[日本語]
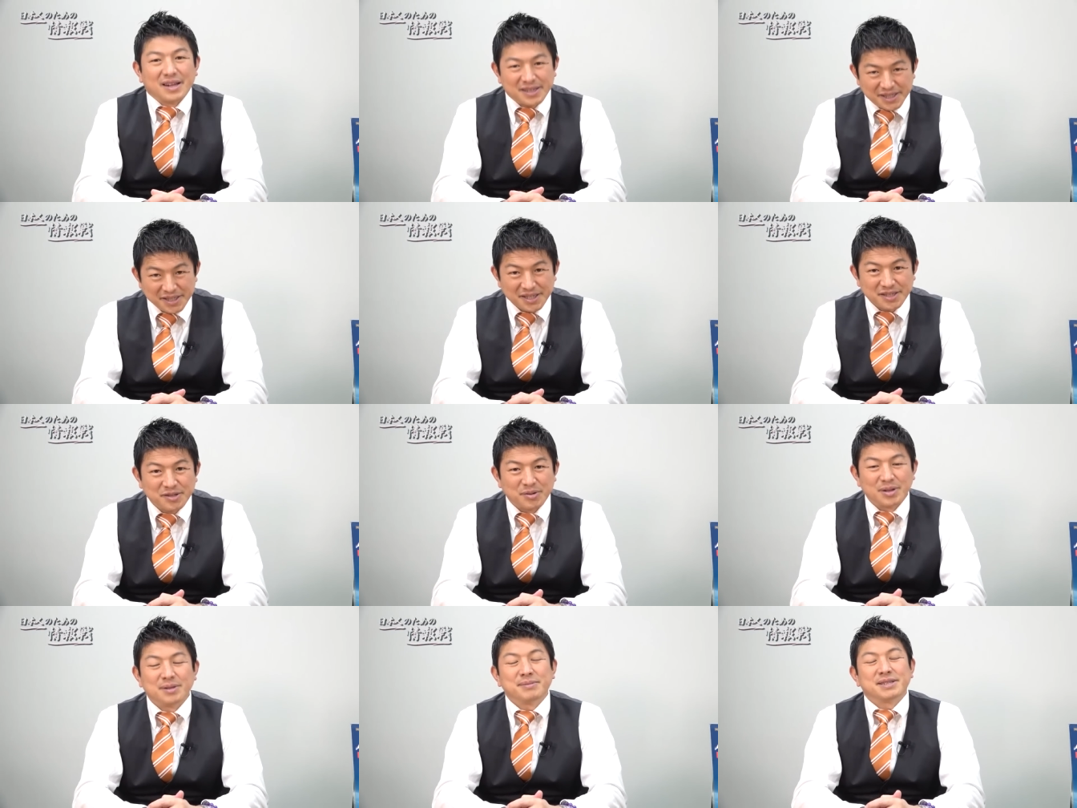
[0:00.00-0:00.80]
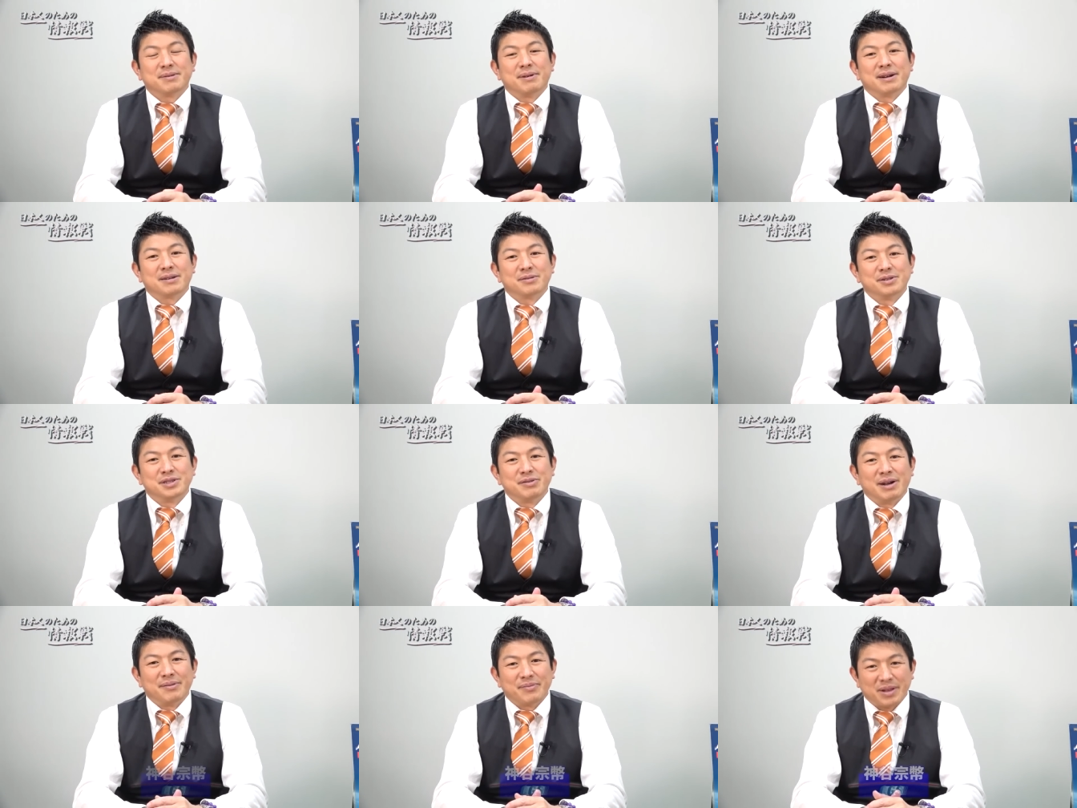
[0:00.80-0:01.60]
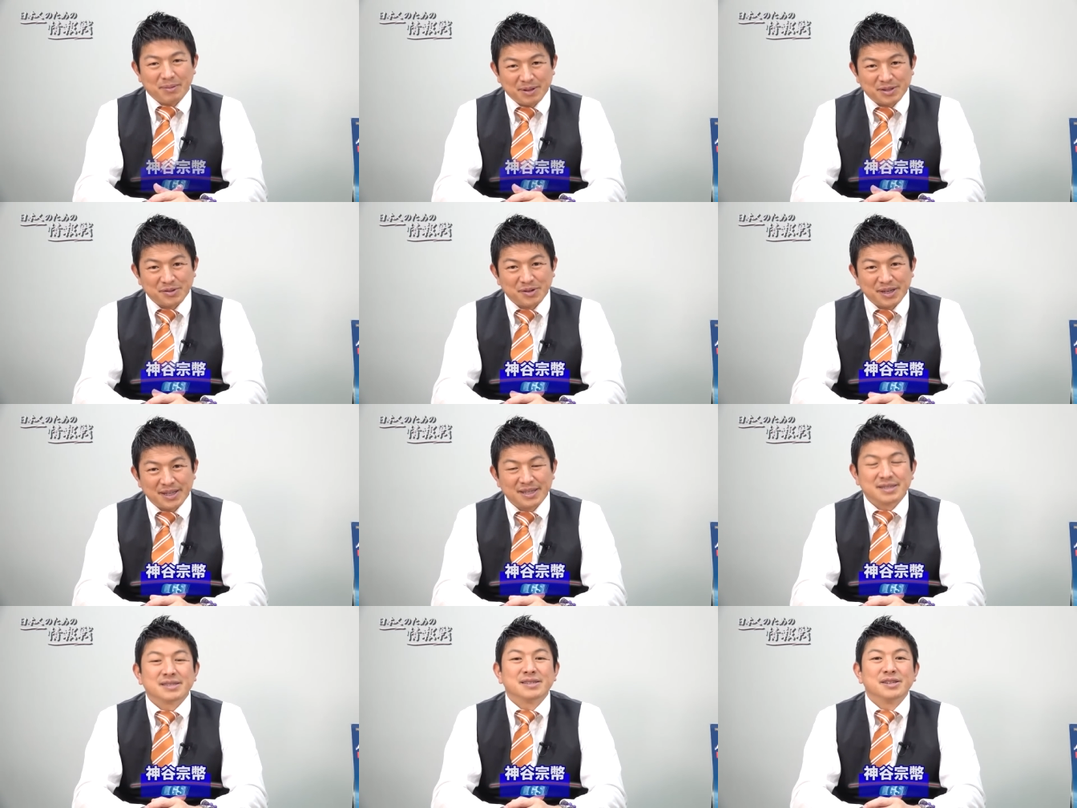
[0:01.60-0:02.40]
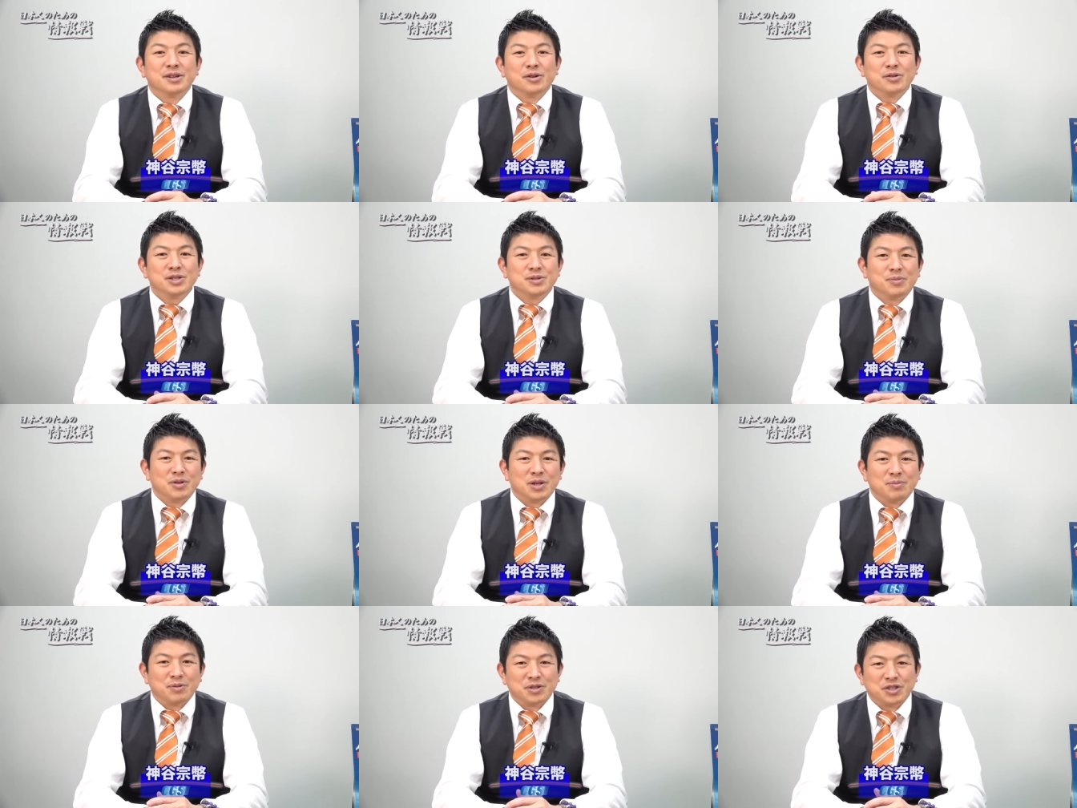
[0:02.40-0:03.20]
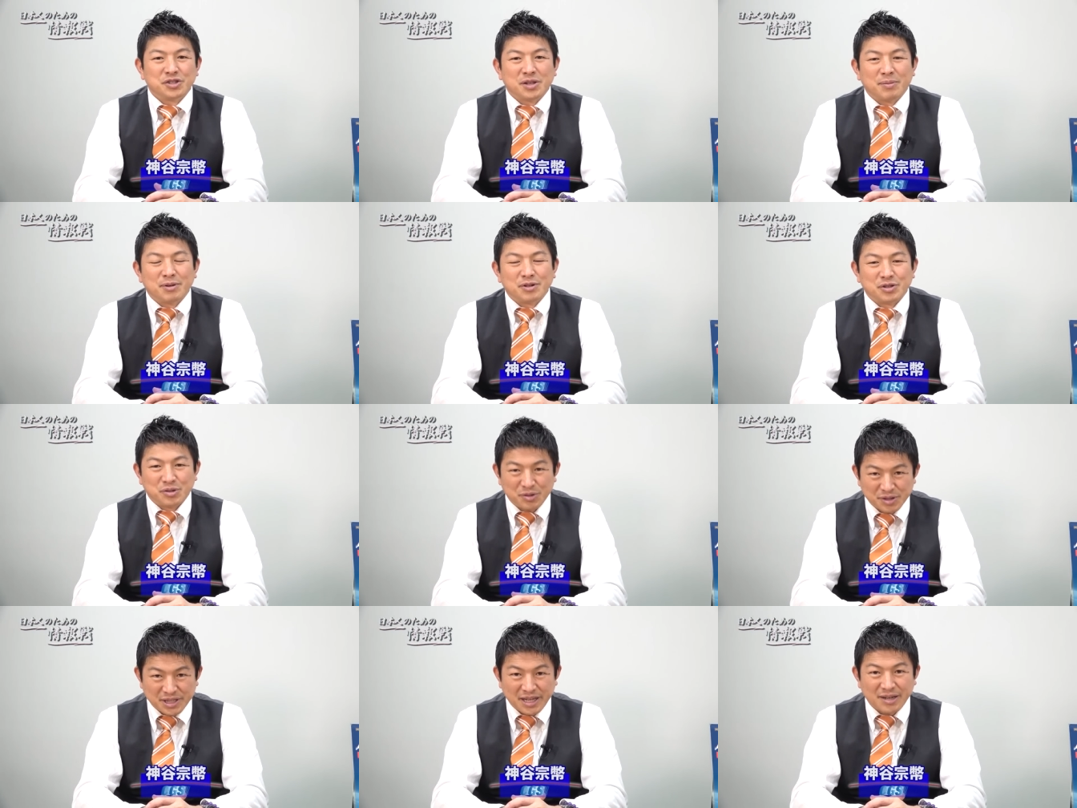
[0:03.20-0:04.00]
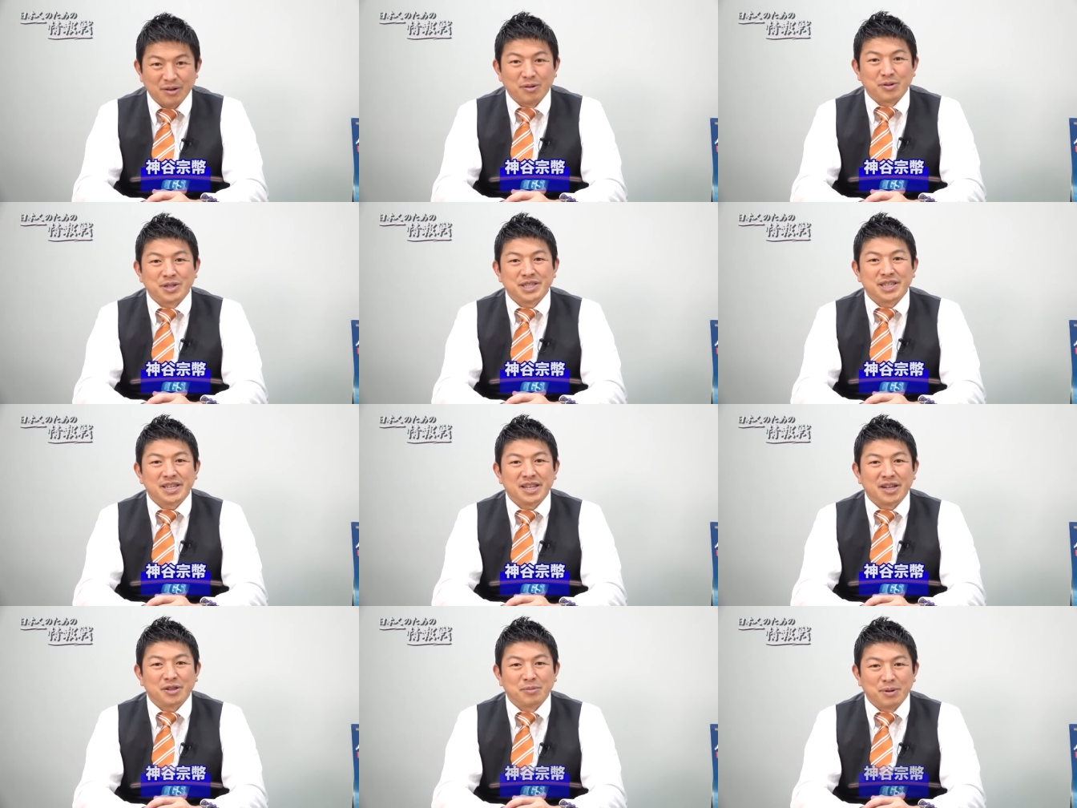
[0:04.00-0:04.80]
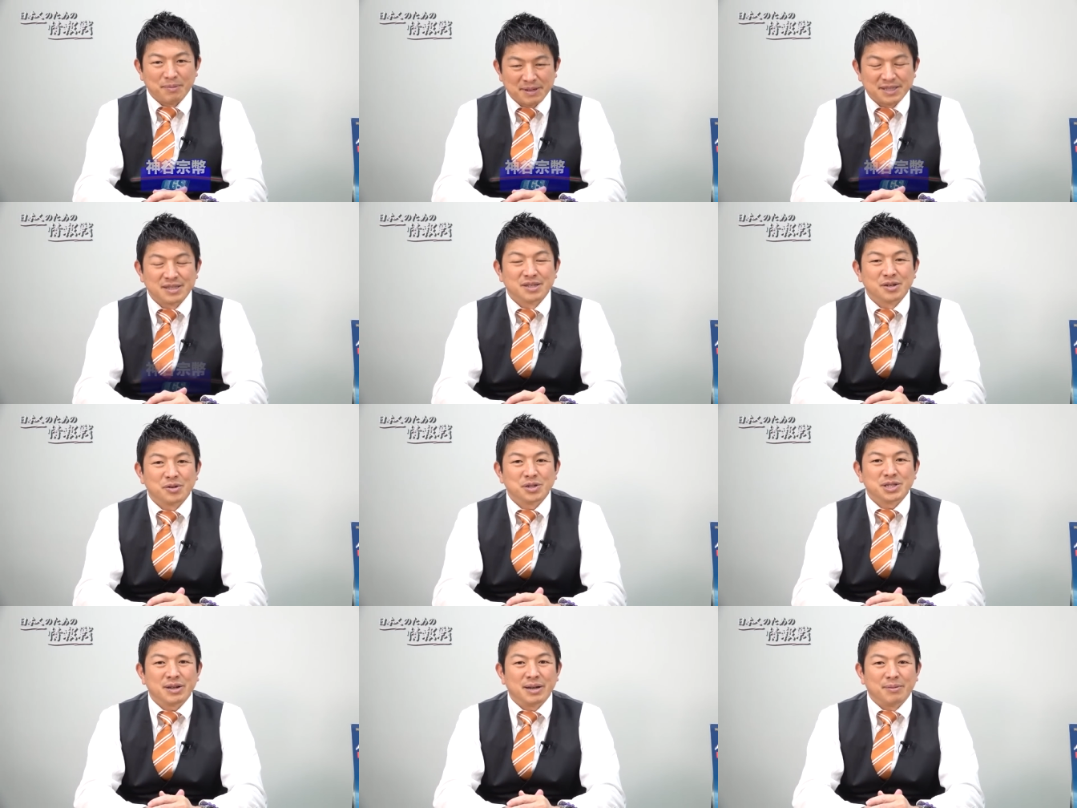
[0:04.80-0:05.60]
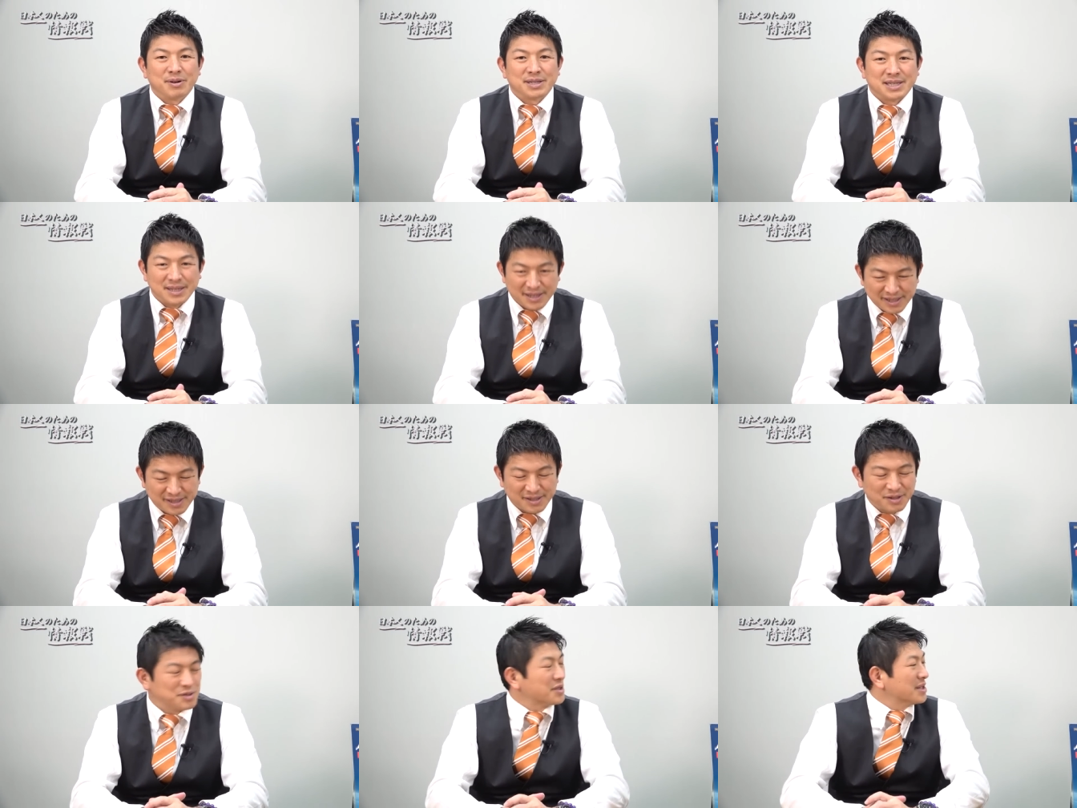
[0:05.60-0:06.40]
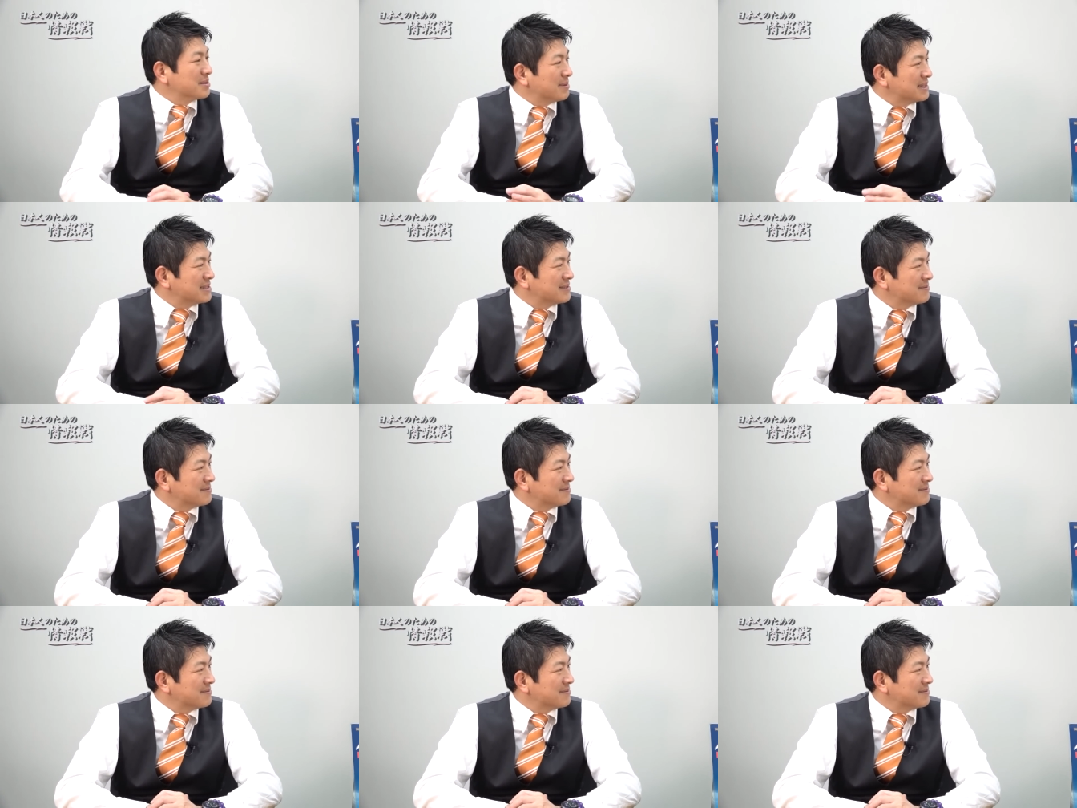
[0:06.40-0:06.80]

CGS 動画の皆様、こんにちは。亀井宗平です。本日も日本人のための情報戦をお送りしていきたいと思います。講師は山岡さんです。よろしくお願いします。よ